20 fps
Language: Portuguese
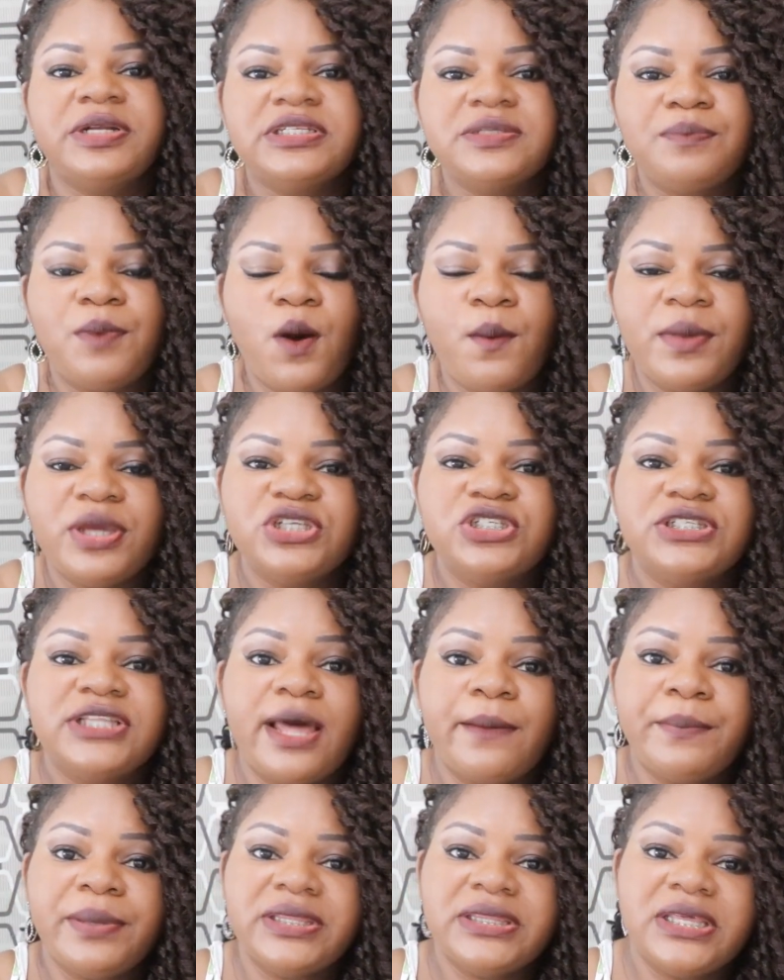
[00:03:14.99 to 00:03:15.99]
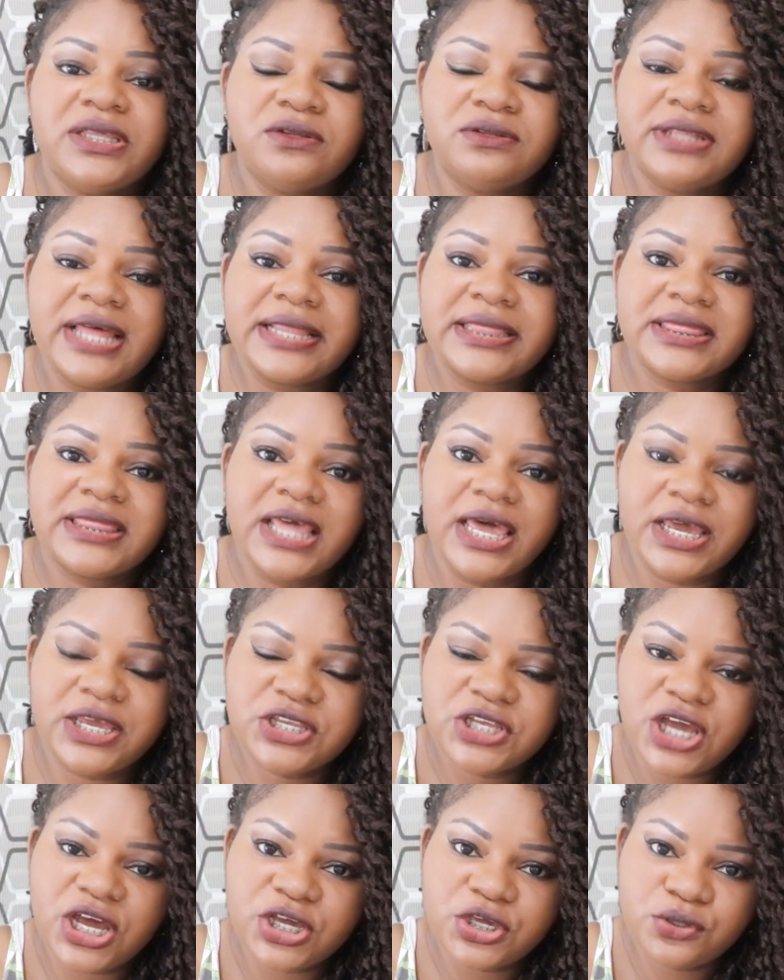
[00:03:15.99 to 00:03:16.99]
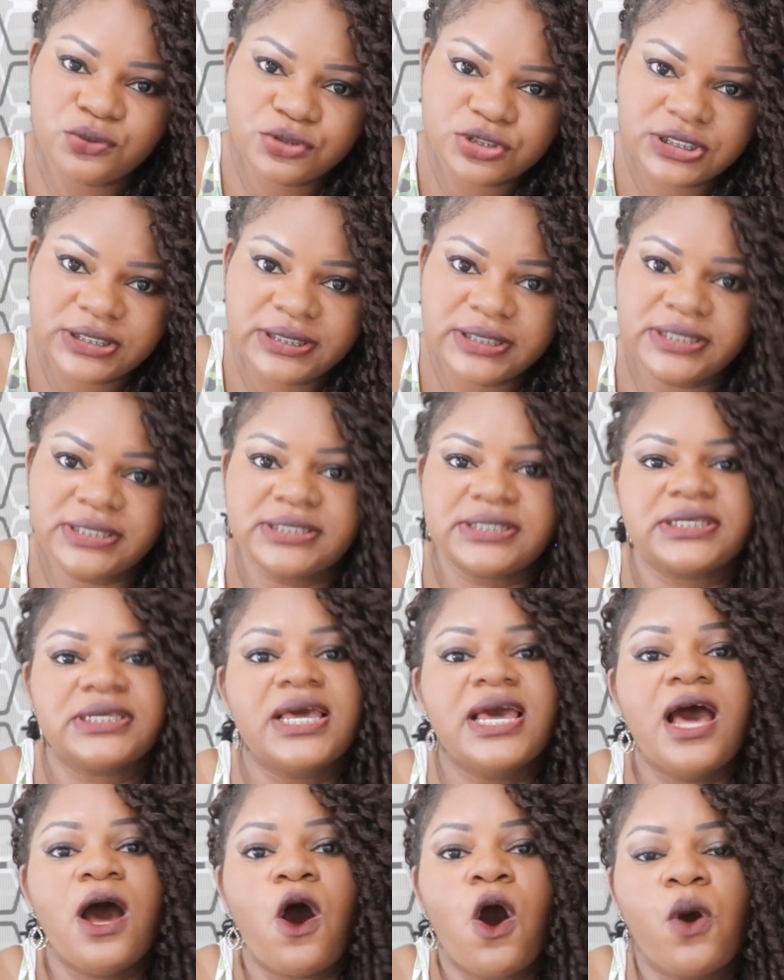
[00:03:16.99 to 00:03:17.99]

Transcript: principalmente dependendo da técnica que utilize.